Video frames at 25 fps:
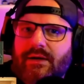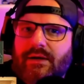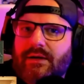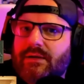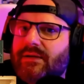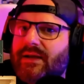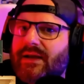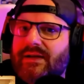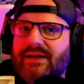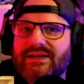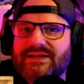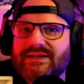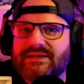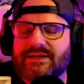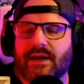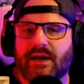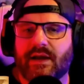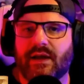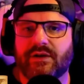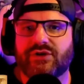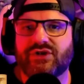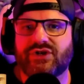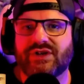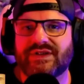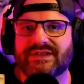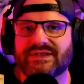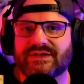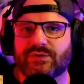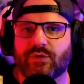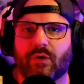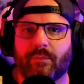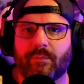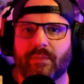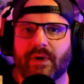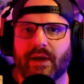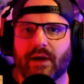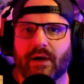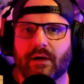dann ist es ja kein
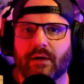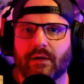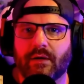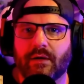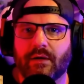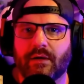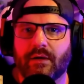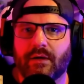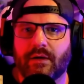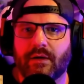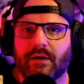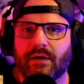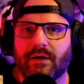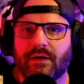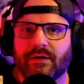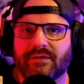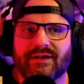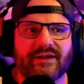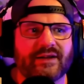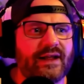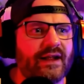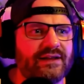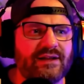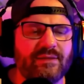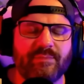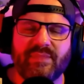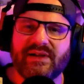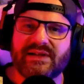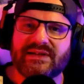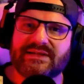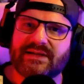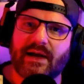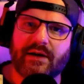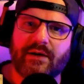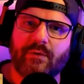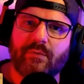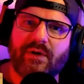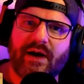Shitstorm mehr. Dann hat die
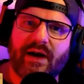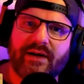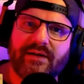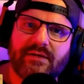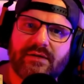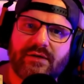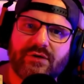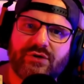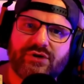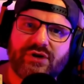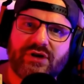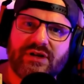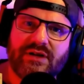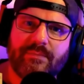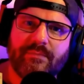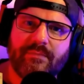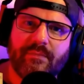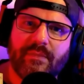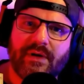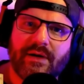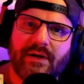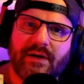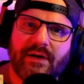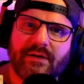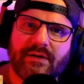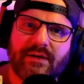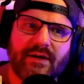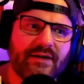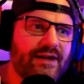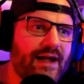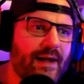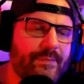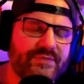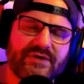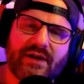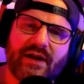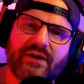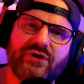Bildzeitung gar nicht geschrieben. Dann
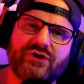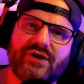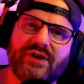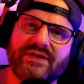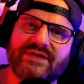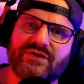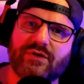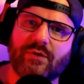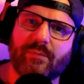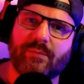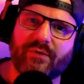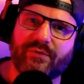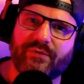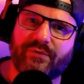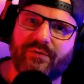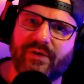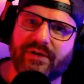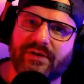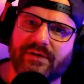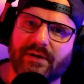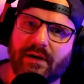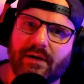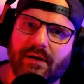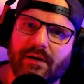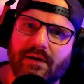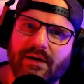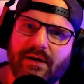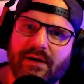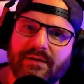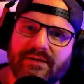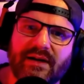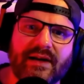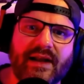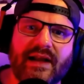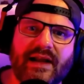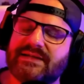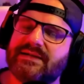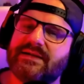gab es keinen Shitstorm auf Twitter.
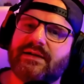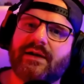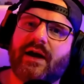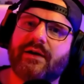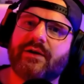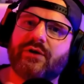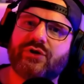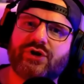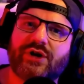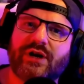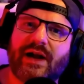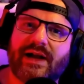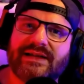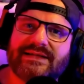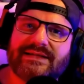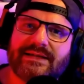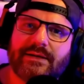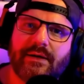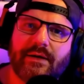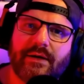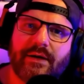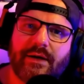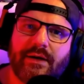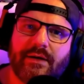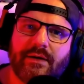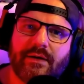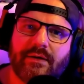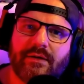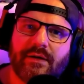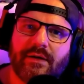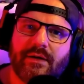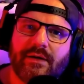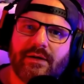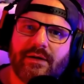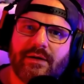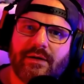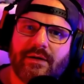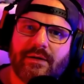Dann hat sie keine Scheiße geredet.
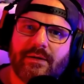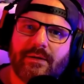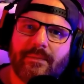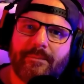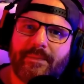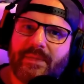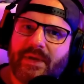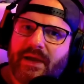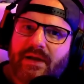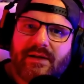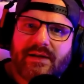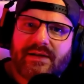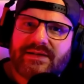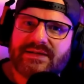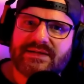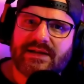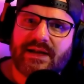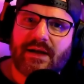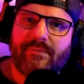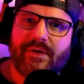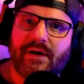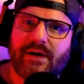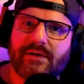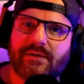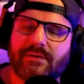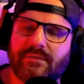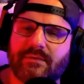Ne, das ist einfach,